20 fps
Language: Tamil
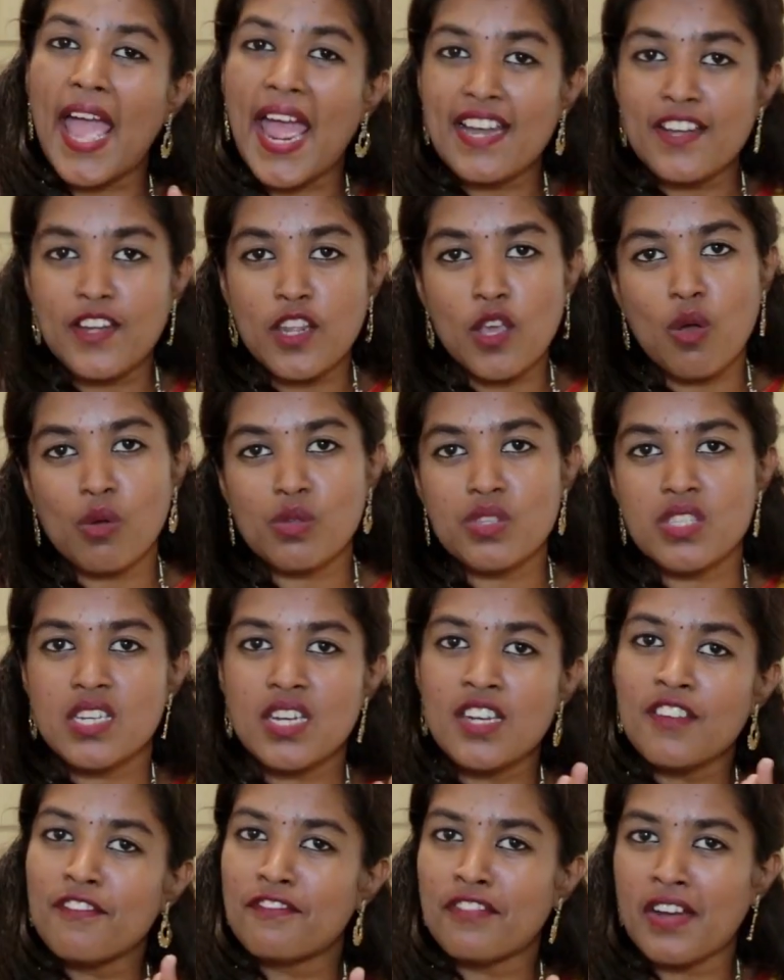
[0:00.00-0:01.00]
ஆன்டி
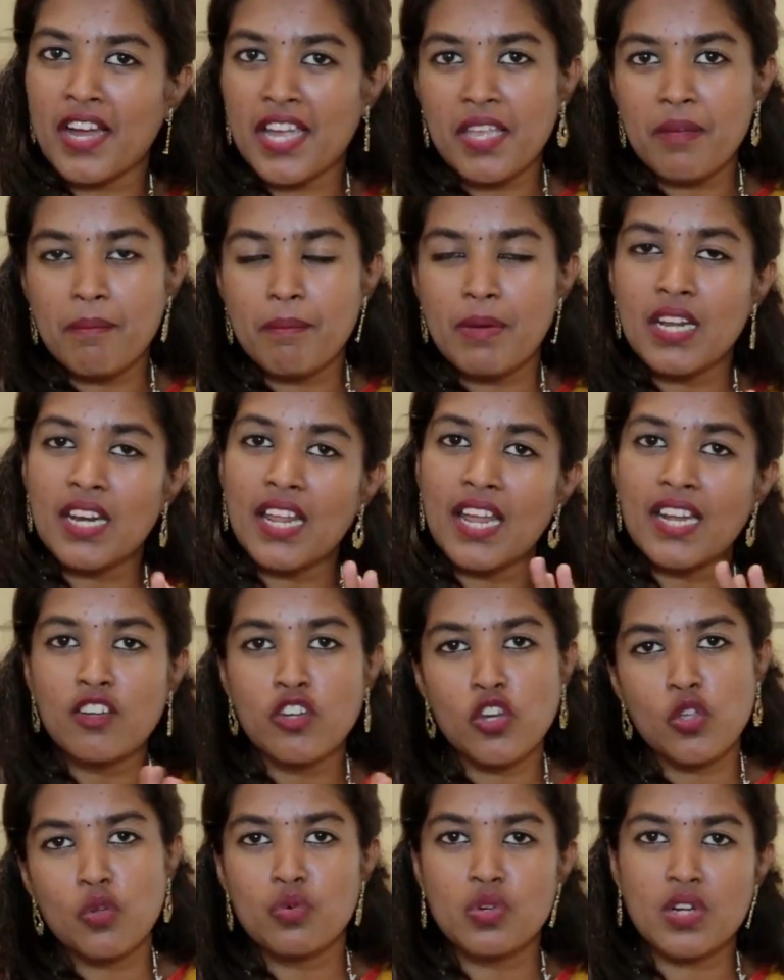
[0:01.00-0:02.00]
ஆக்சிடென்ட் ஃபைபர்
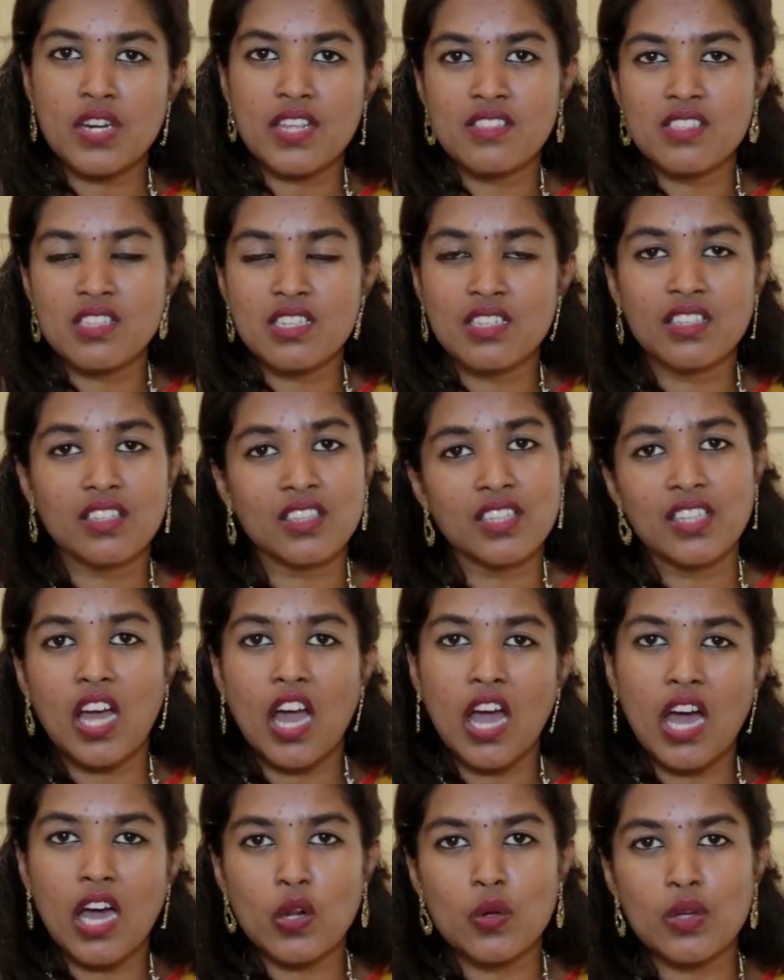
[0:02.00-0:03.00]
அண்ட் நியூட்ரியன்ஸ் இருக்குது அது
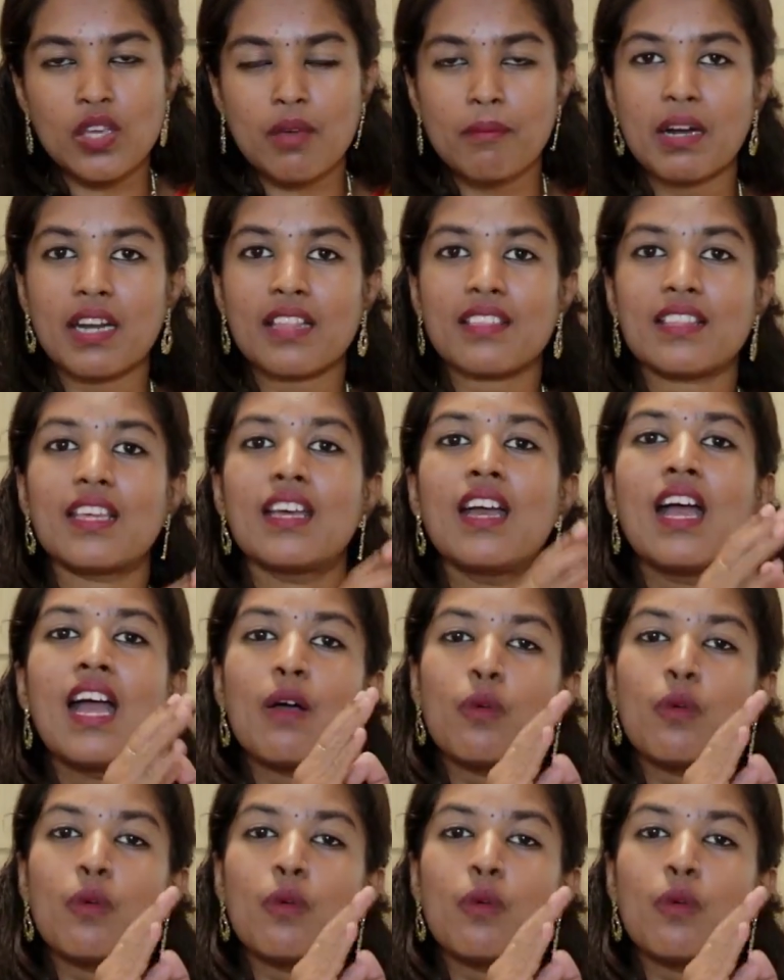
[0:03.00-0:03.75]
ஆரோக்கியமானது